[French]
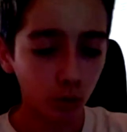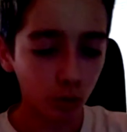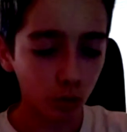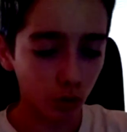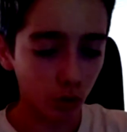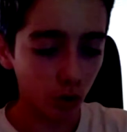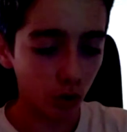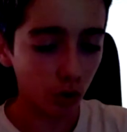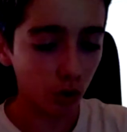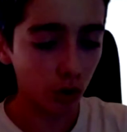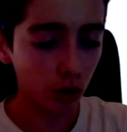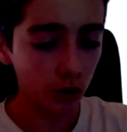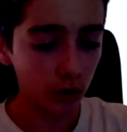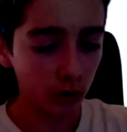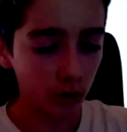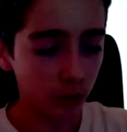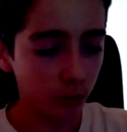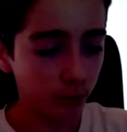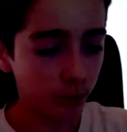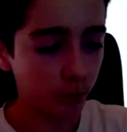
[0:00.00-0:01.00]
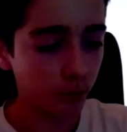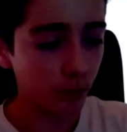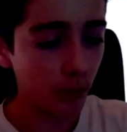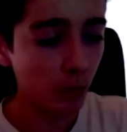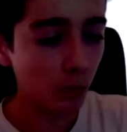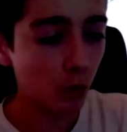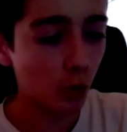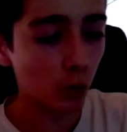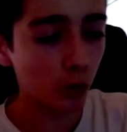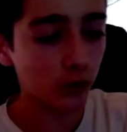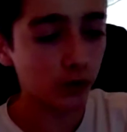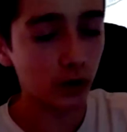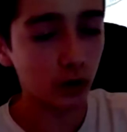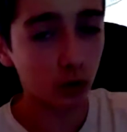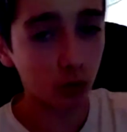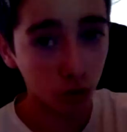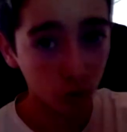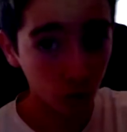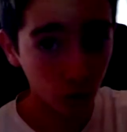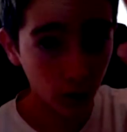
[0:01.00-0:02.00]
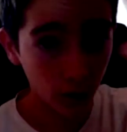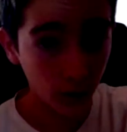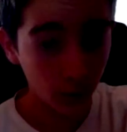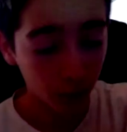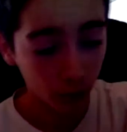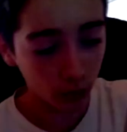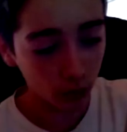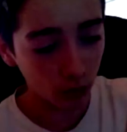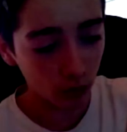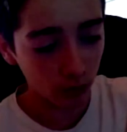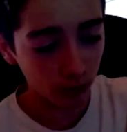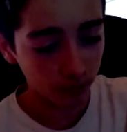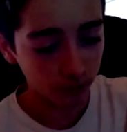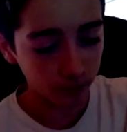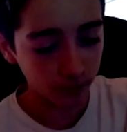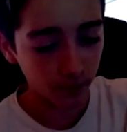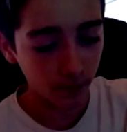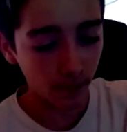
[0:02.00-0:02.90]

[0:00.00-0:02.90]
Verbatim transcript: Donc, euh, même constat que sur l'iPod.